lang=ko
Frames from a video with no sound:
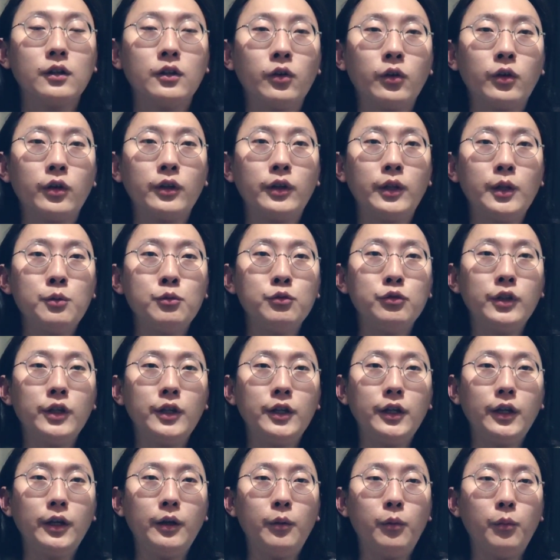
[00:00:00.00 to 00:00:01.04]
그렇기
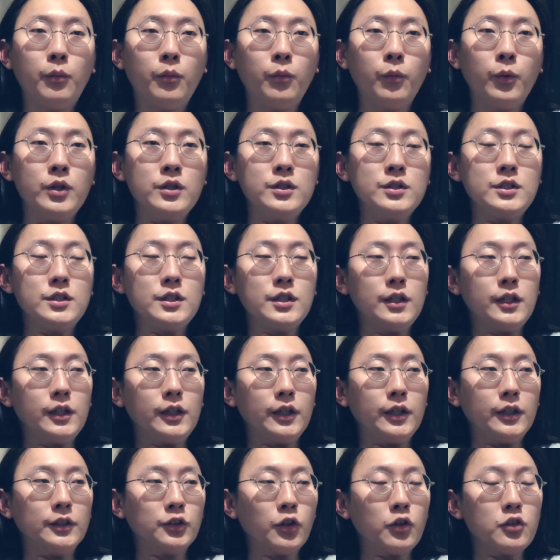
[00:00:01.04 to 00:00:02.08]
때문에
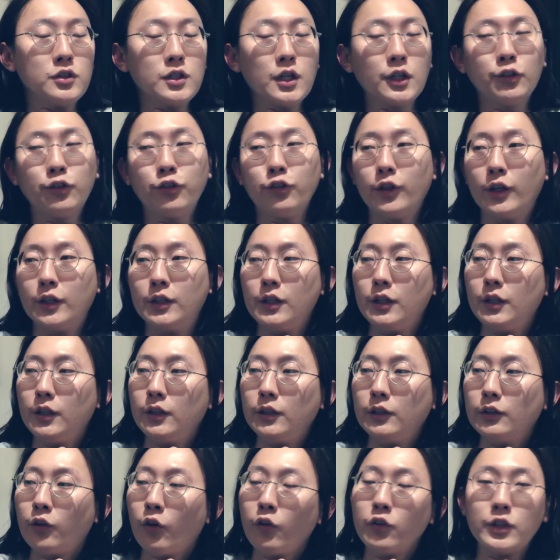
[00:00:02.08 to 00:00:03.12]
왠지 선착순
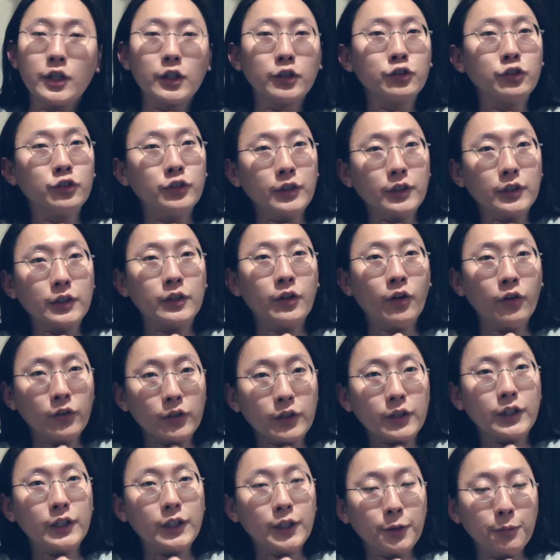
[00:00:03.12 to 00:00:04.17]
나는 선착순인 그런
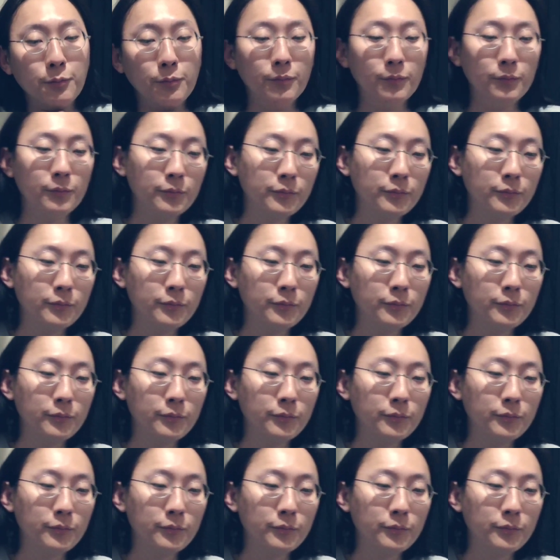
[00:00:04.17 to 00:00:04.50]
느낌.